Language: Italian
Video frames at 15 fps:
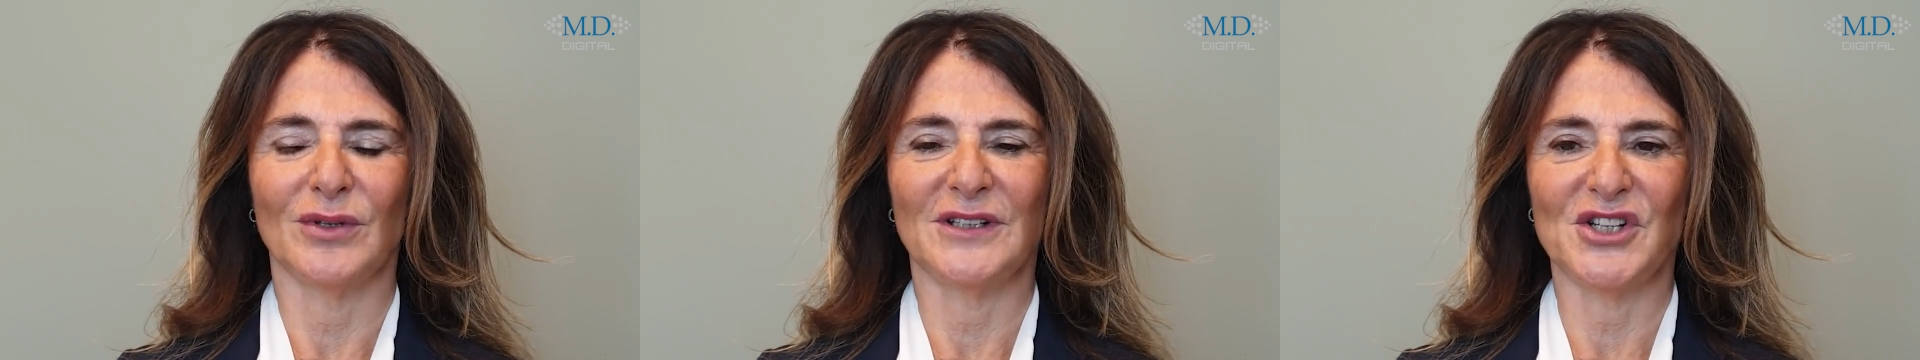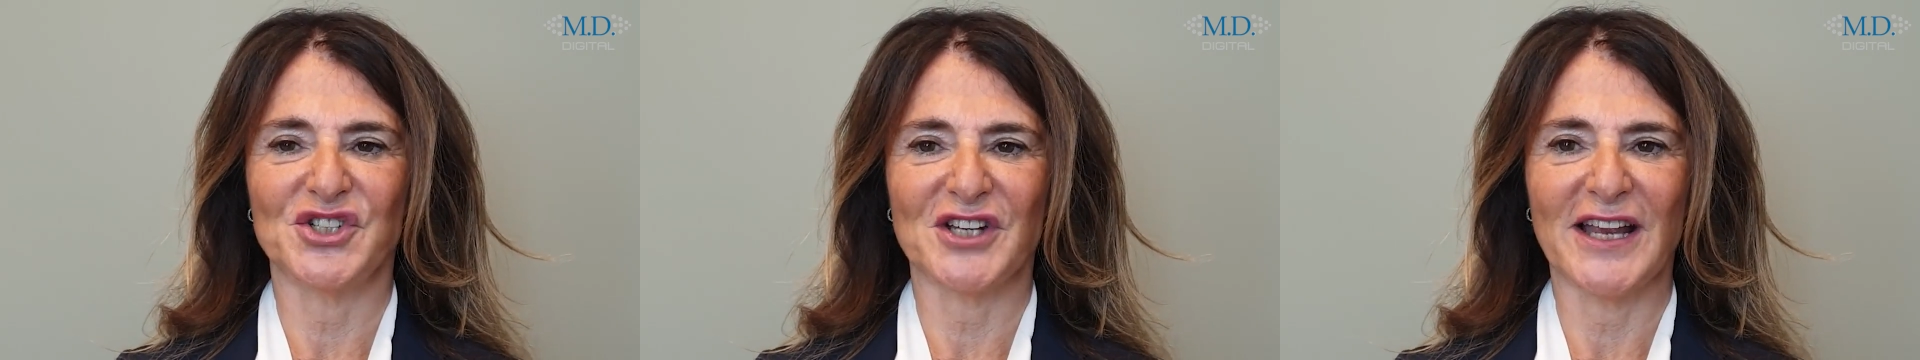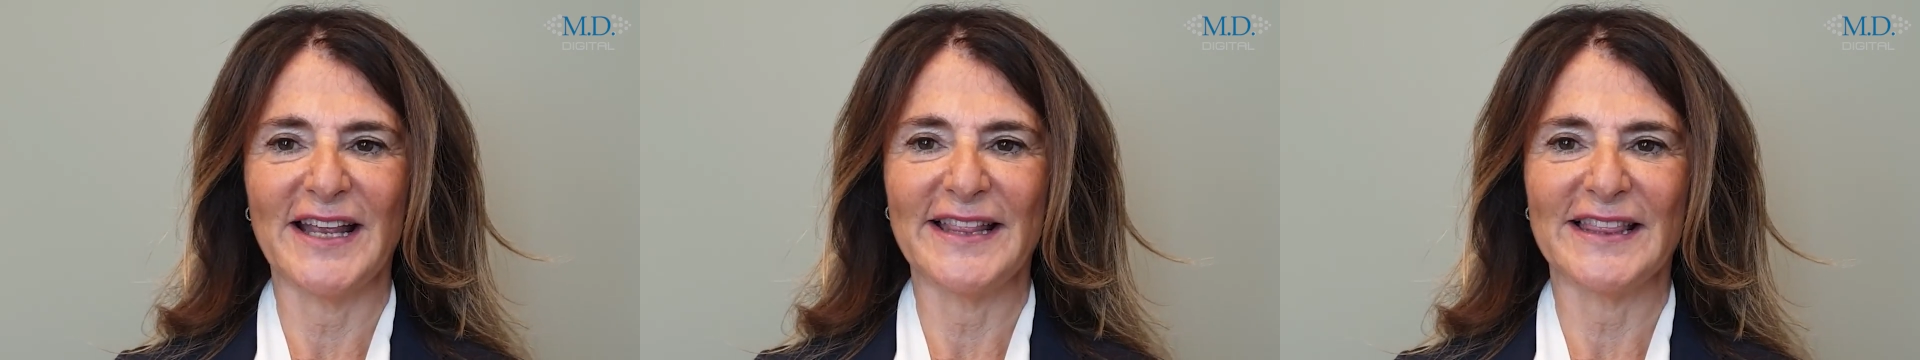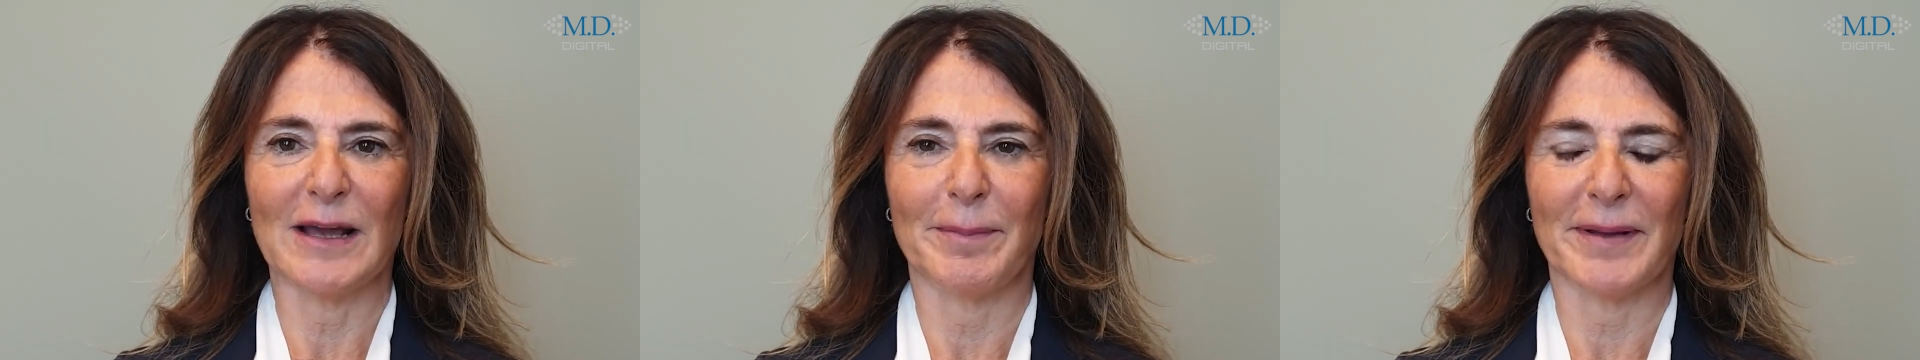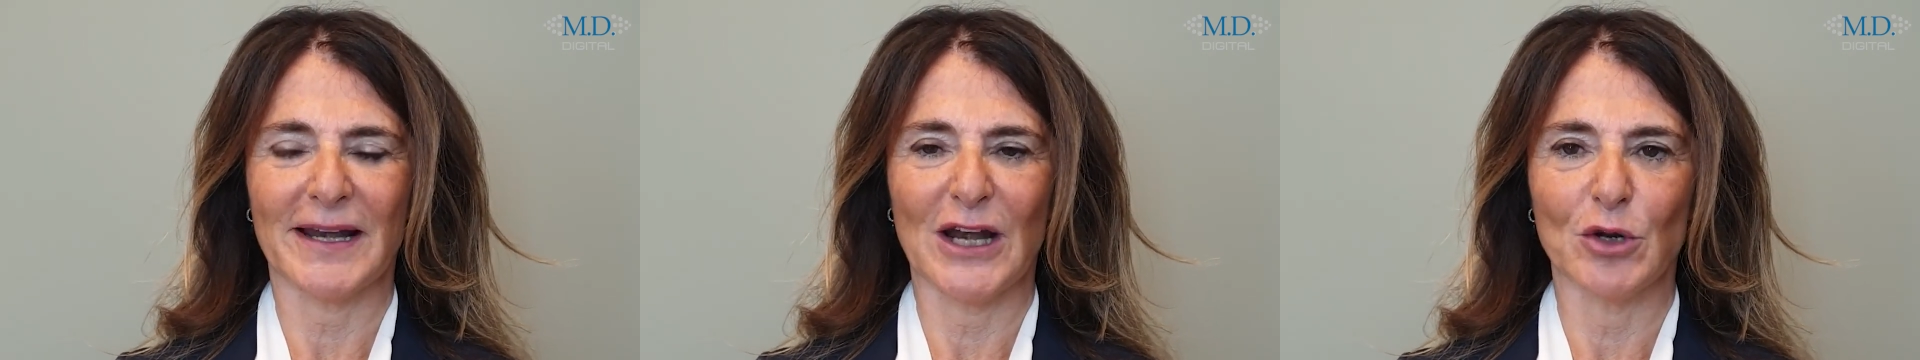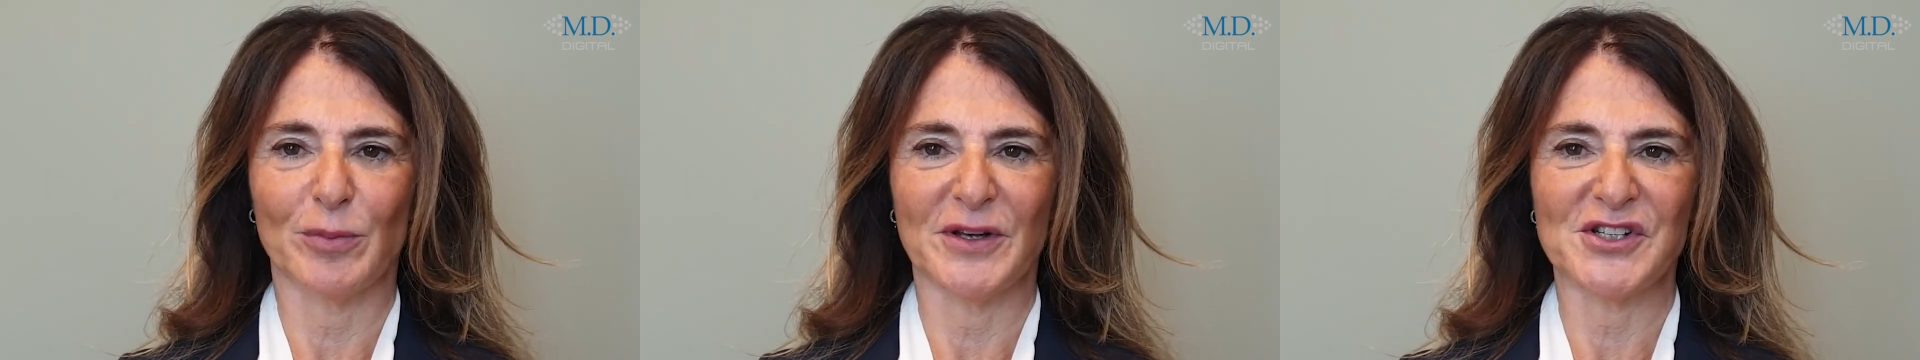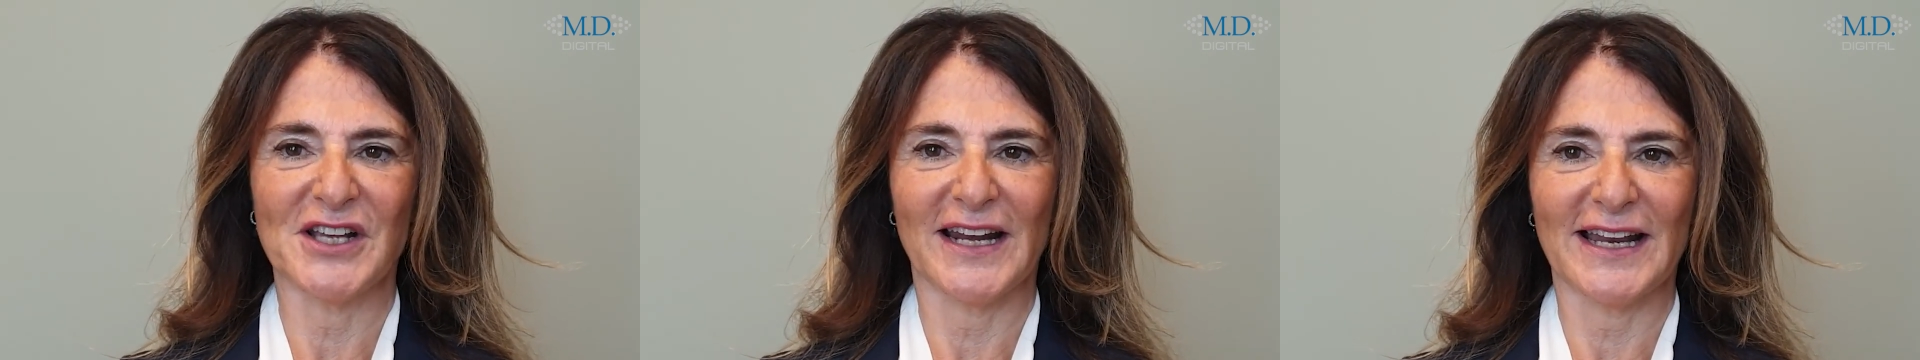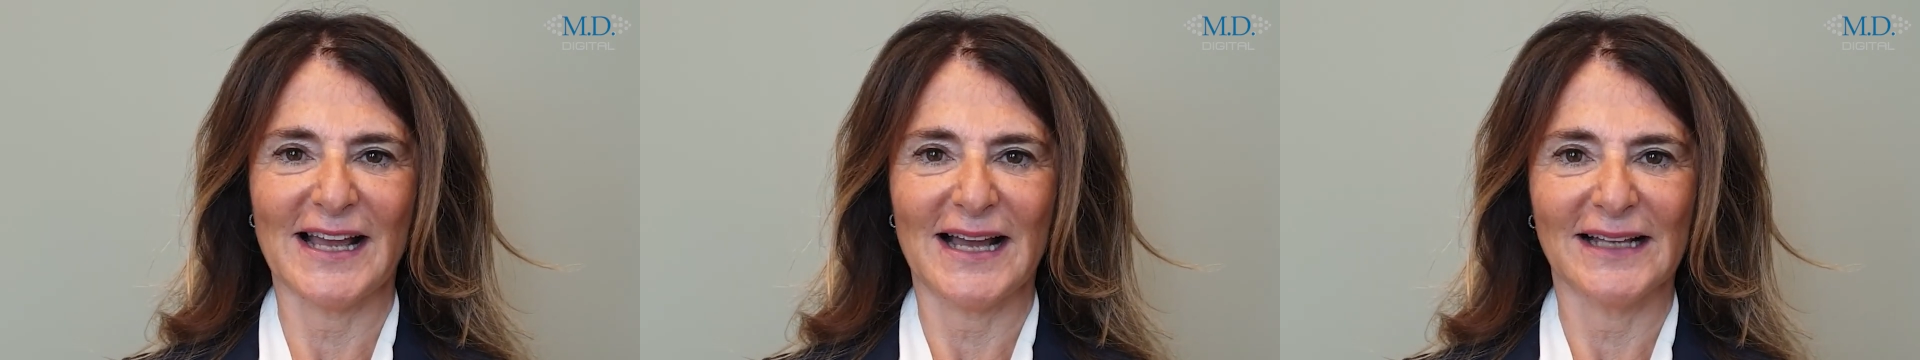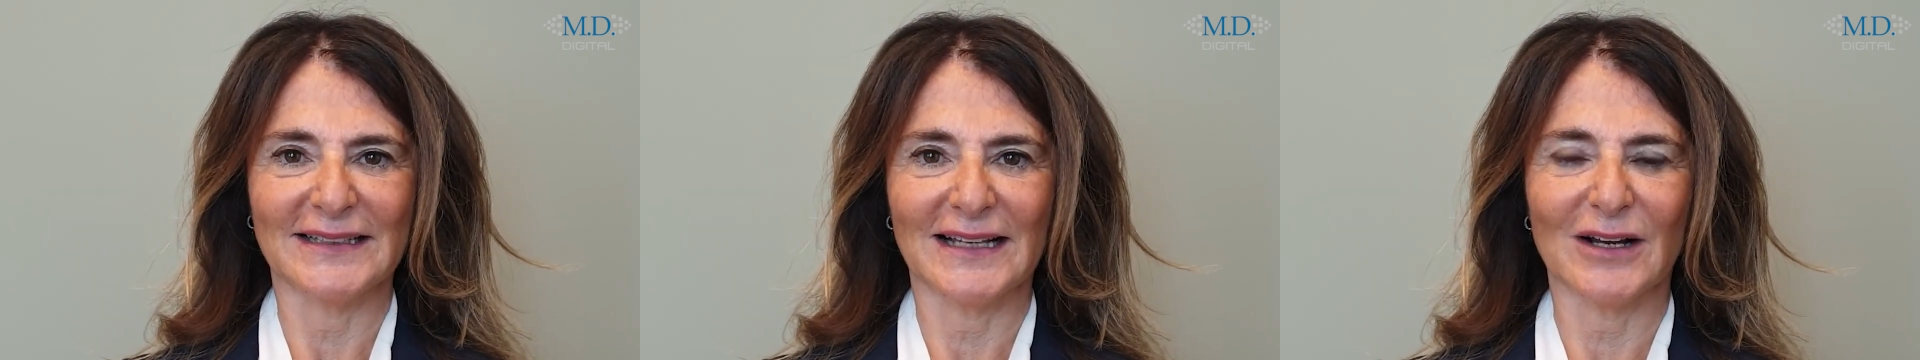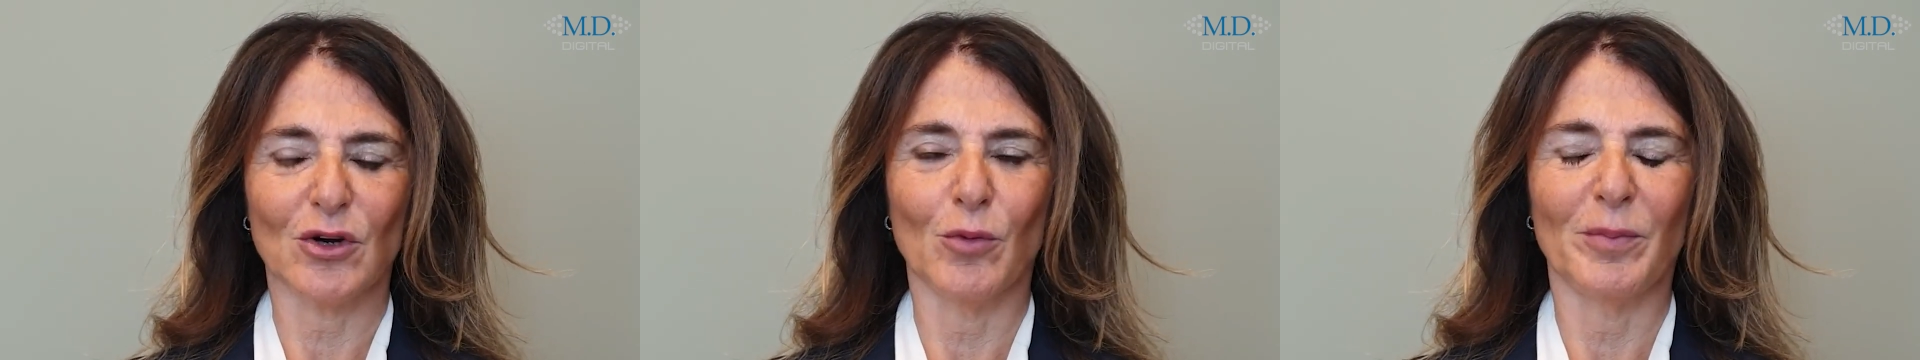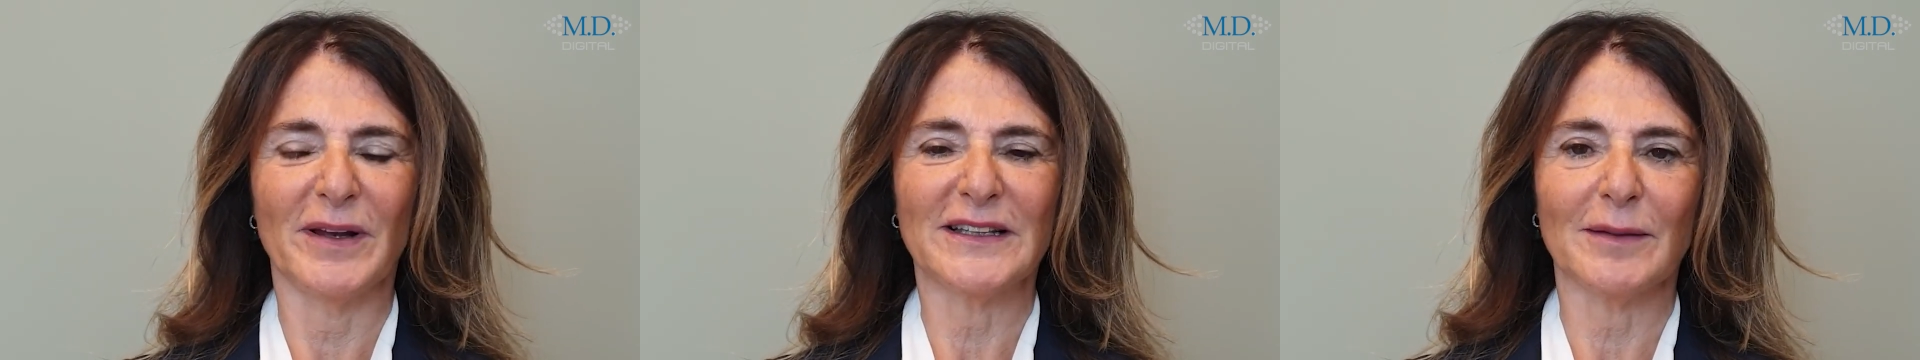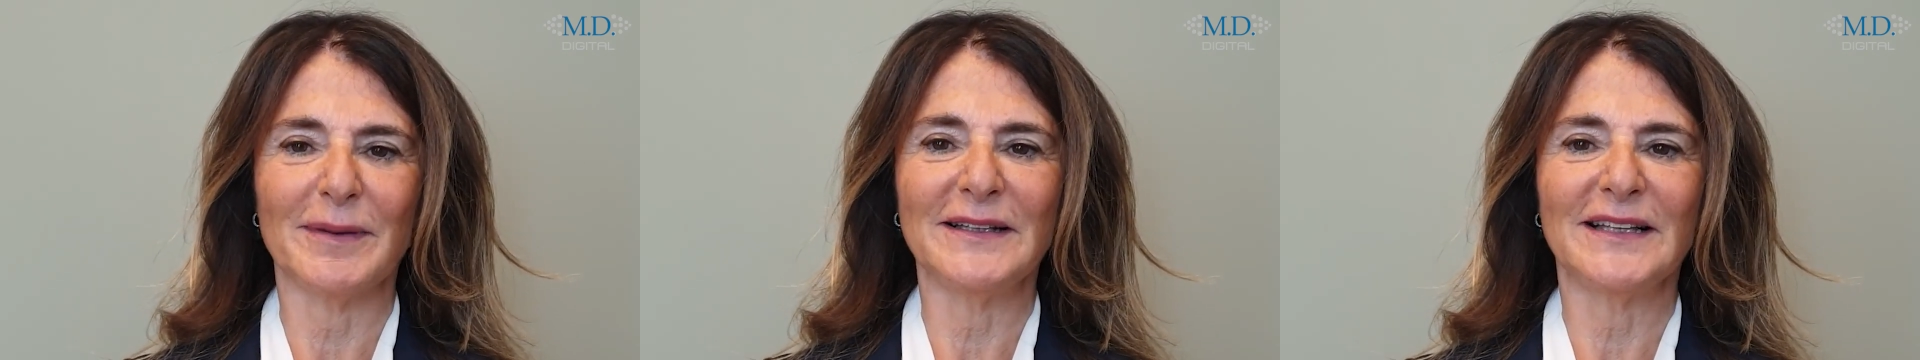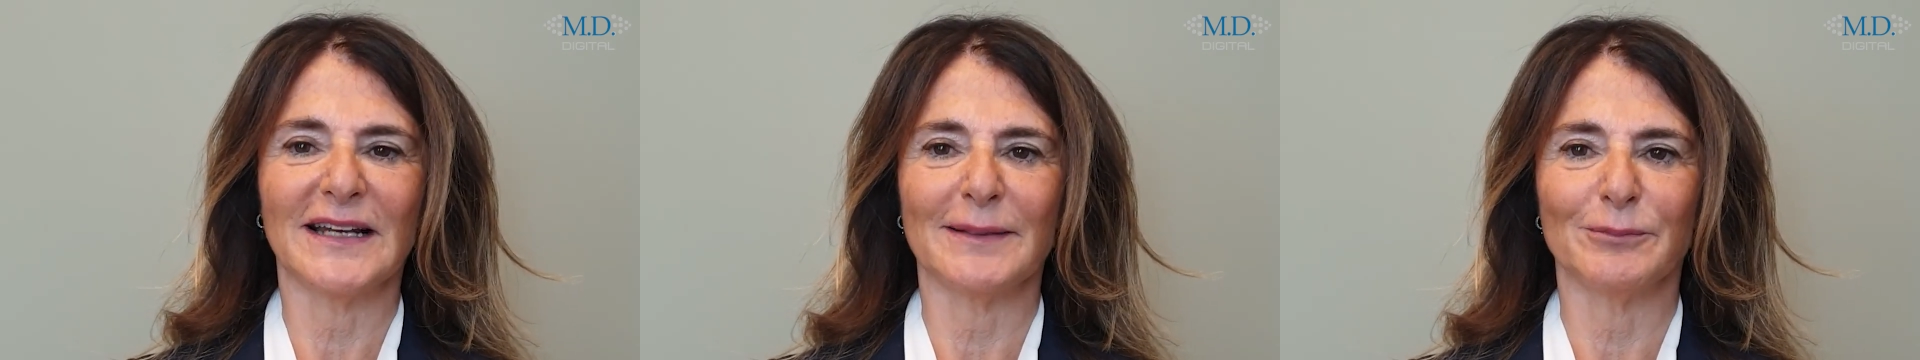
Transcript: di scelta per l'alopecia areata completamente